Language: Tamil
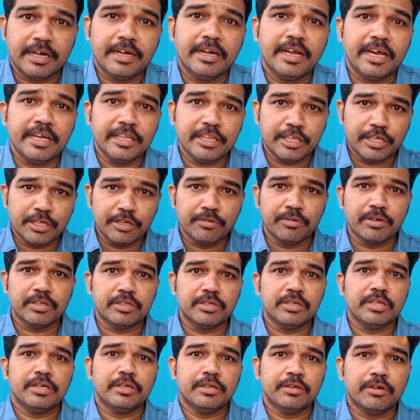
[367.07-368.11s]
ரெண்டாயிரத்தி
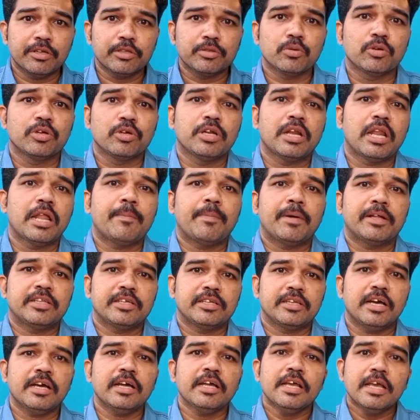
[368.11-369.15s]
இருபது இருபத்தி
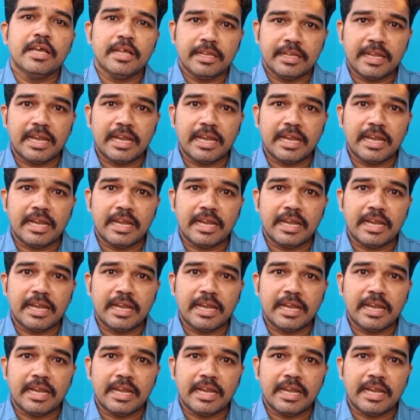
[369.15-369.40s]
பார்த்தீங்கன்னா